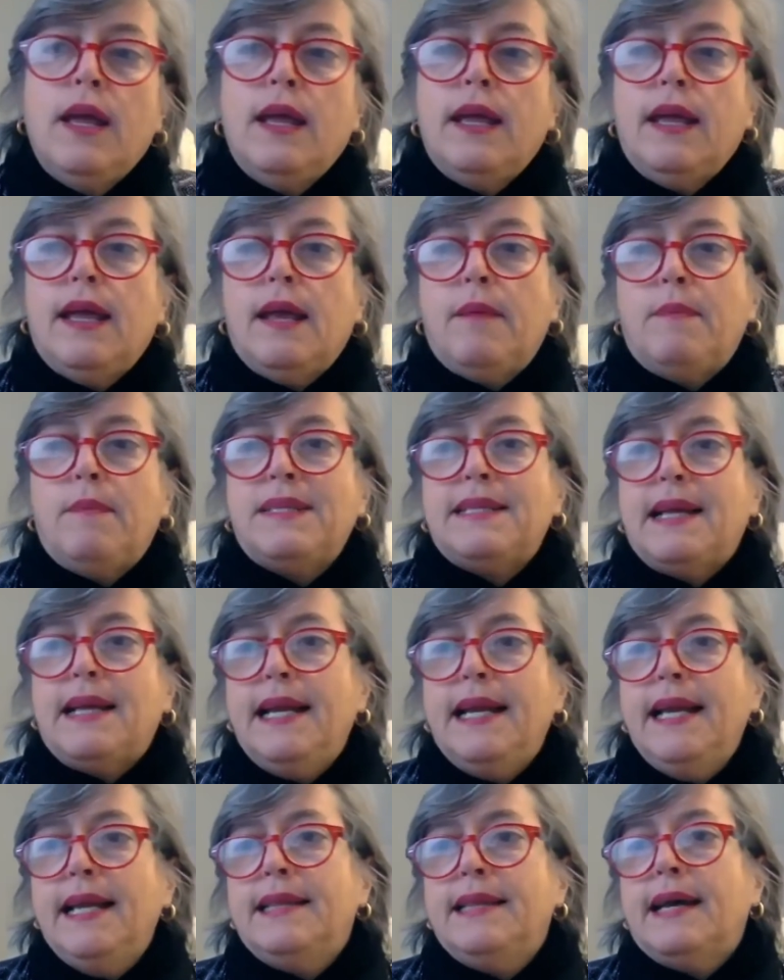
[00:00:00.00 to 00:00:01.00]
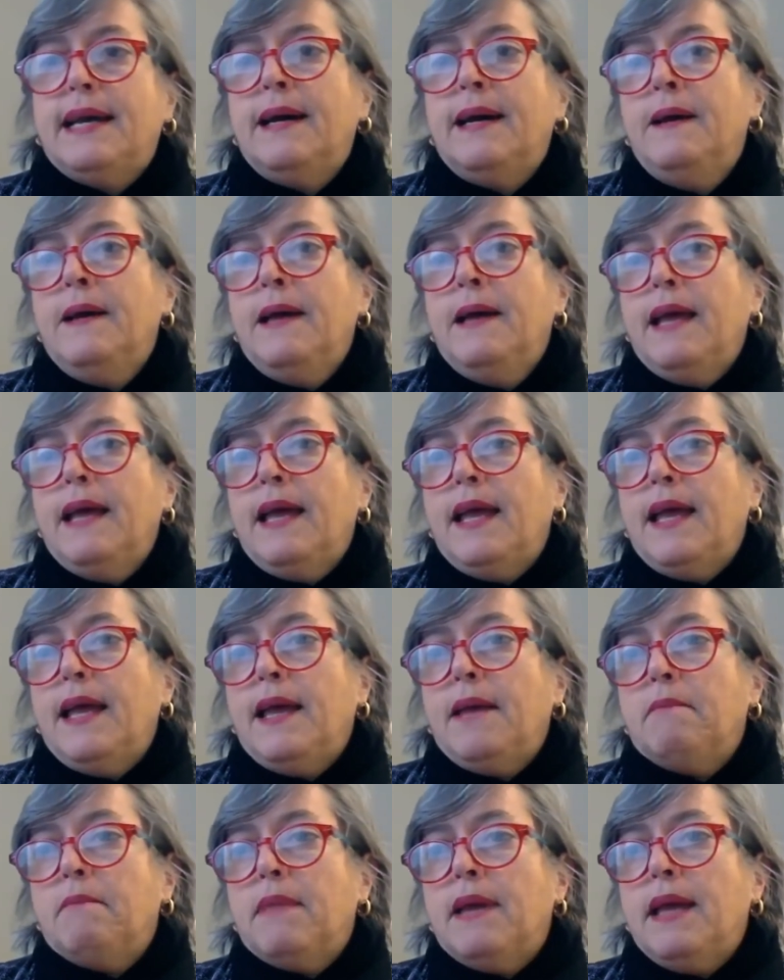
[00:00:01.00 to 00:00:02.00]
especialista
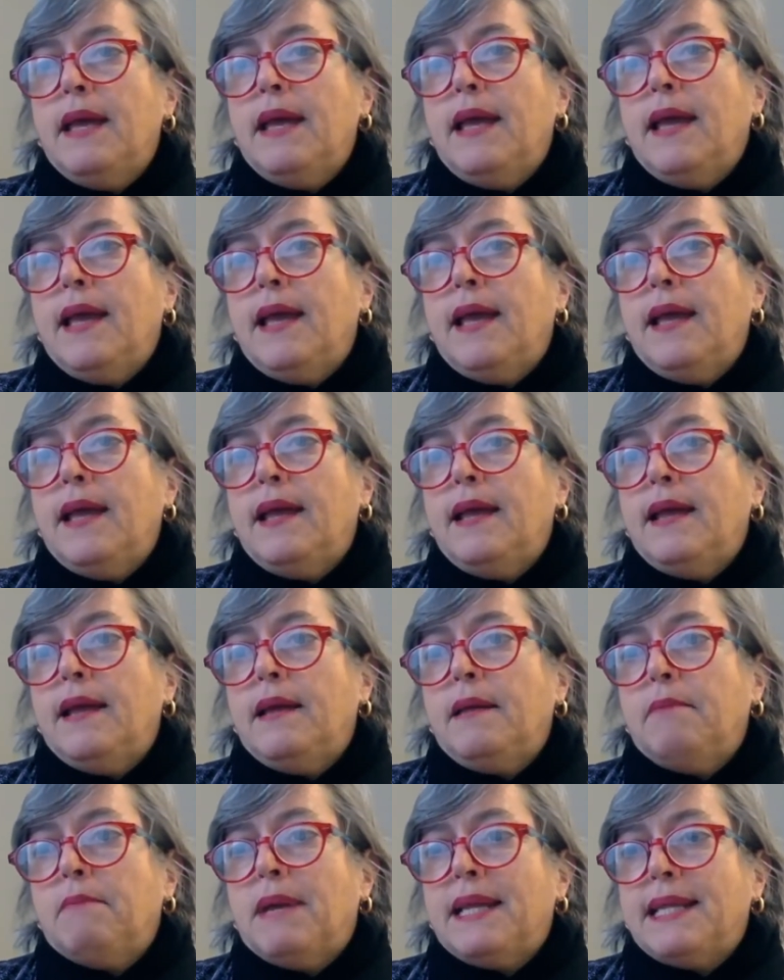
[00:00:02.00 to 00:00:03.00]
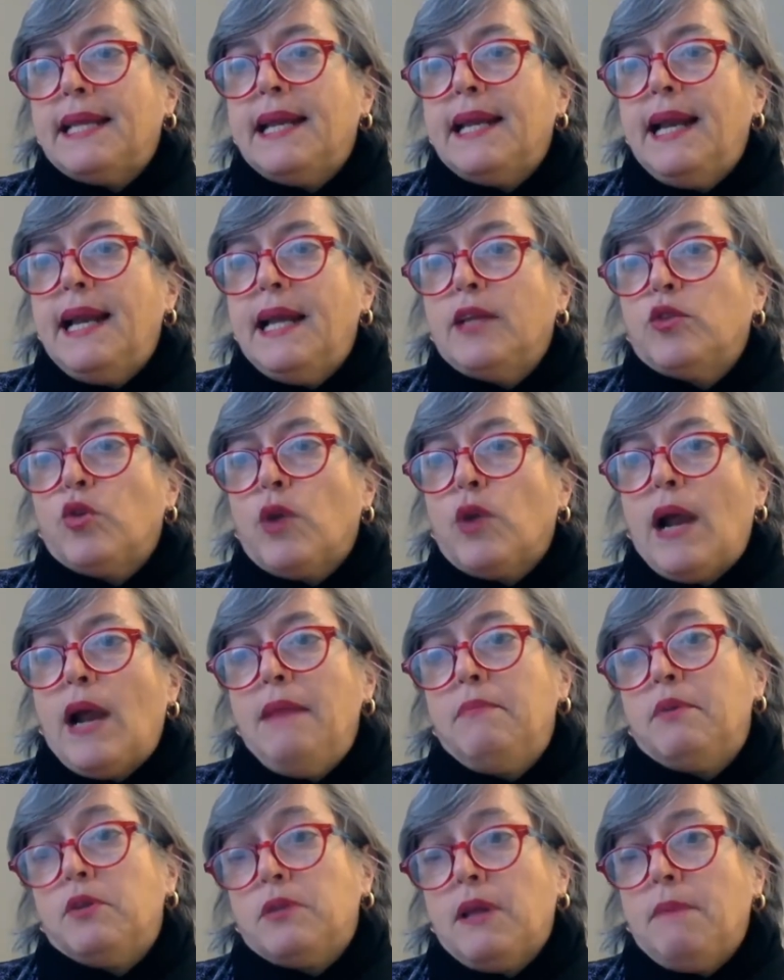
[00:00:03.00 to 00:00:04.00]
en materia
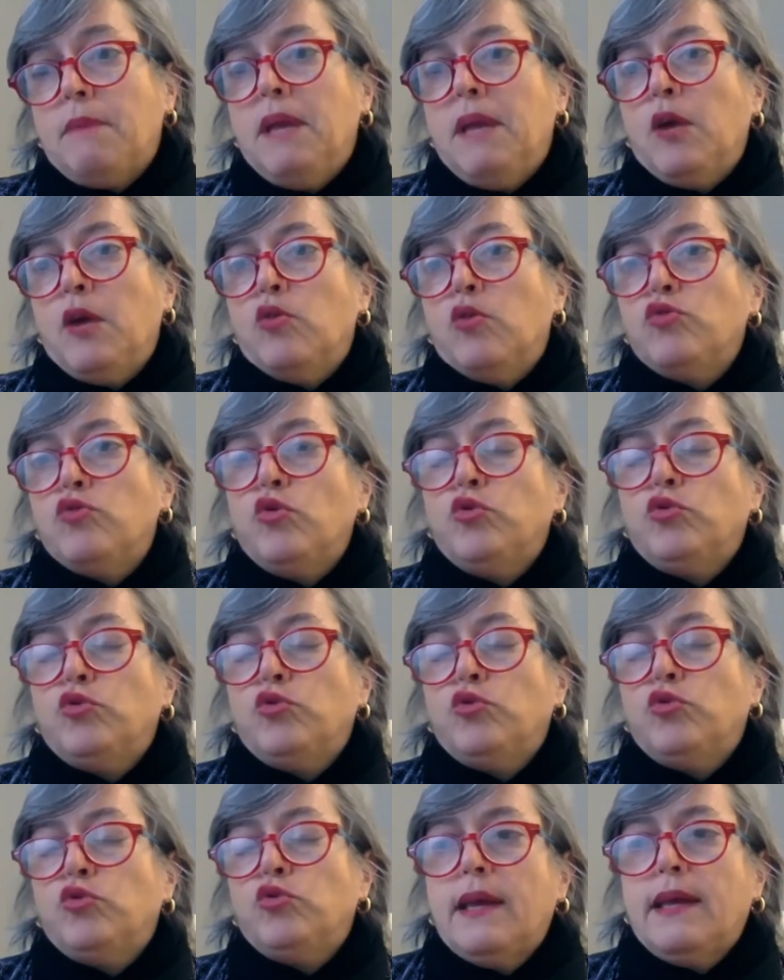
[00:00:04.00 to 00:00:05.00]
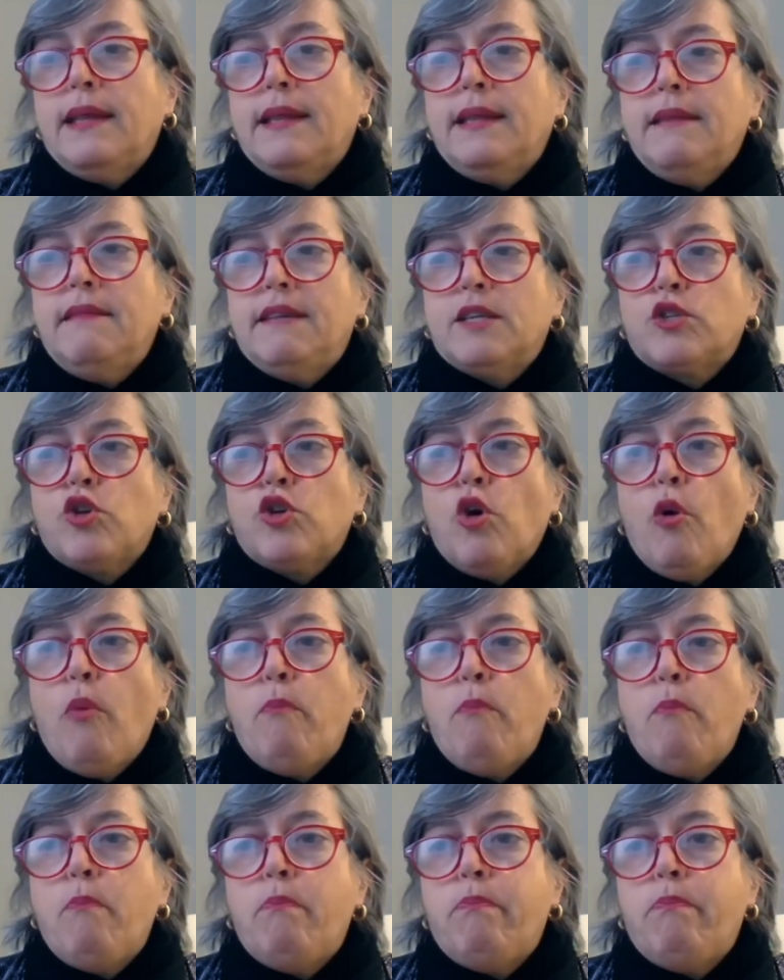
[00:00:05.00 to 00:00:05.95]
electoral, pero también consultor de diversos